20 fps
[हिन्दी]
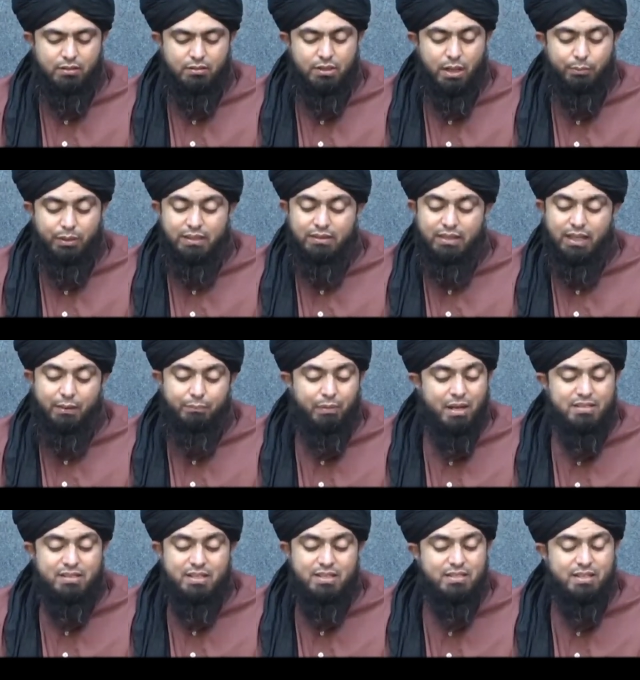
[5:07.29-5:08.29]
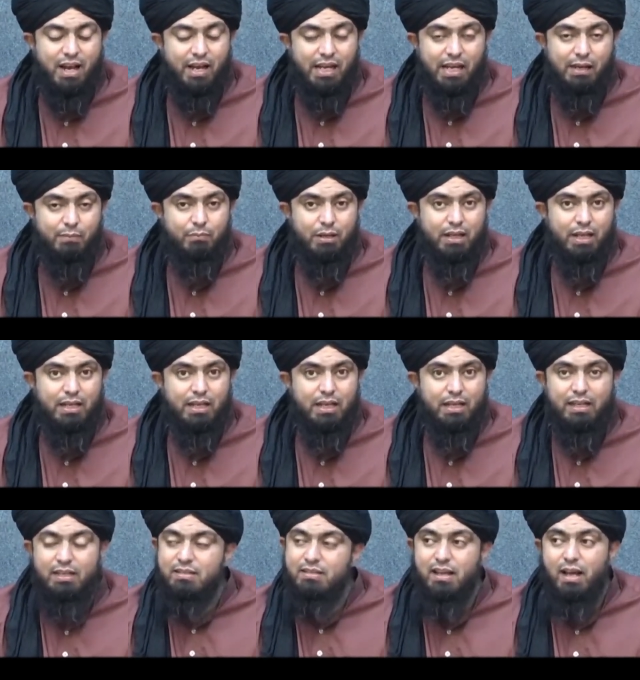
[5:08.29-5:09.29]
जबकि तेरे पास इसका इल्म भी नहीं
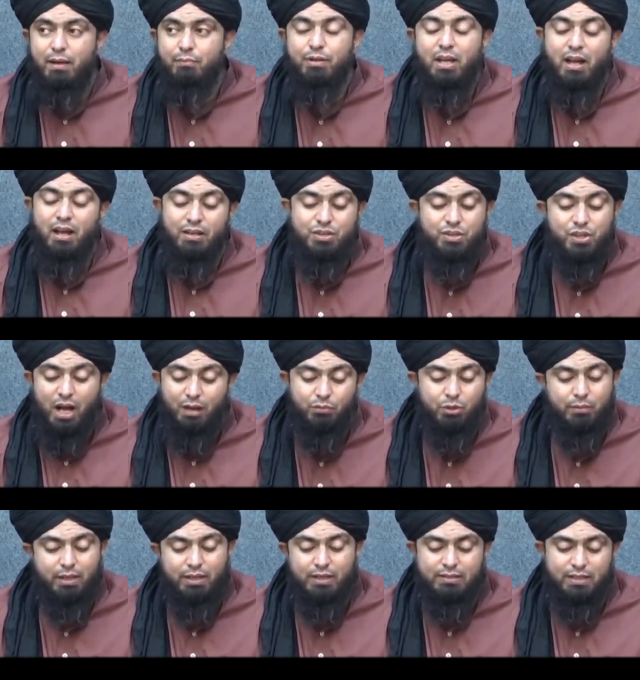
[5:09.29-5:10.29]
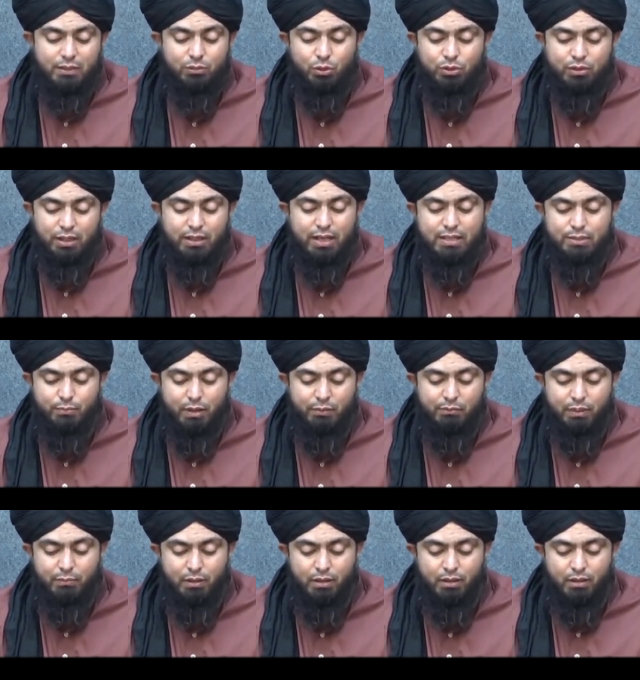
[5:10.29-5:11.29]
है कि इसका क्या अंजाम तुम्हारे साथ हो जाना है इस
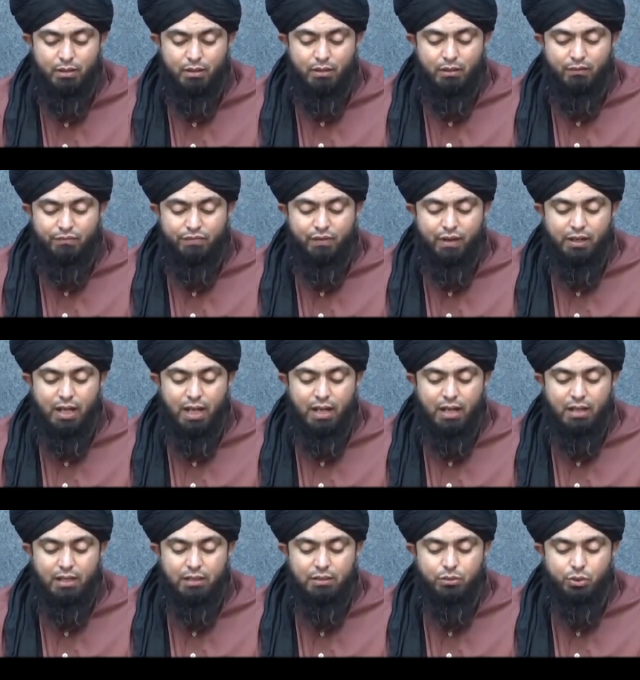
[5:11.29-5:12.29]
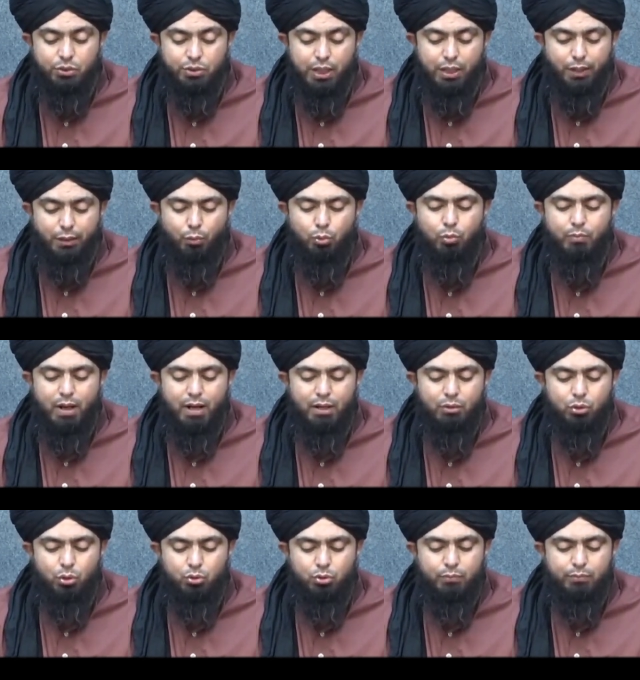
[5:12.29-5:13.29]
मामले में फला तो तिर हुमा
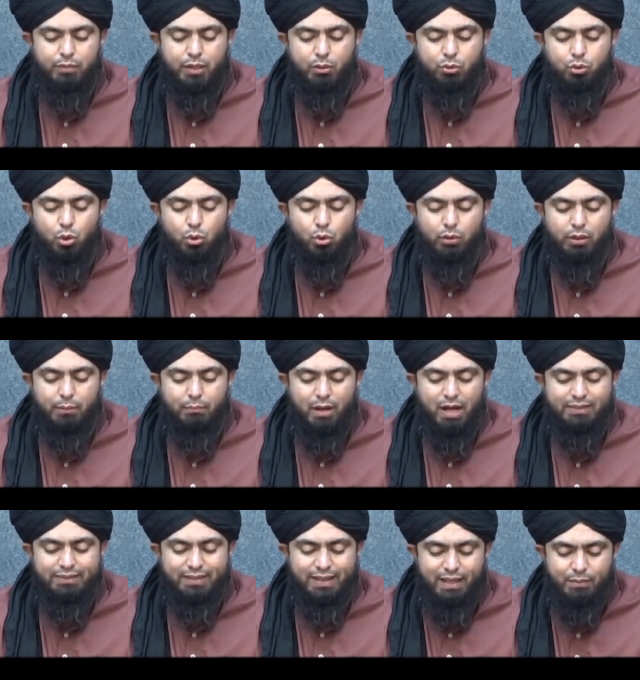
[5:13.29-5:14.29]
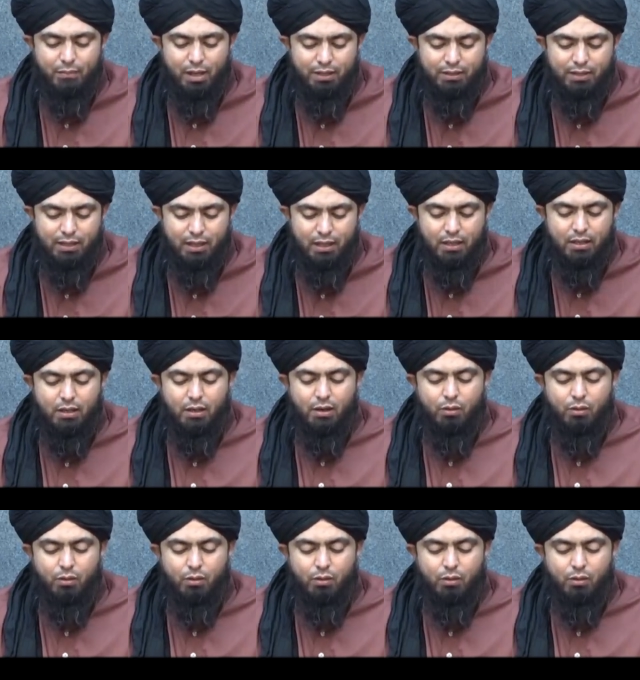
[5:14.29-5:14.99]
तो तुमने उन दोनों की बात नहीं माननी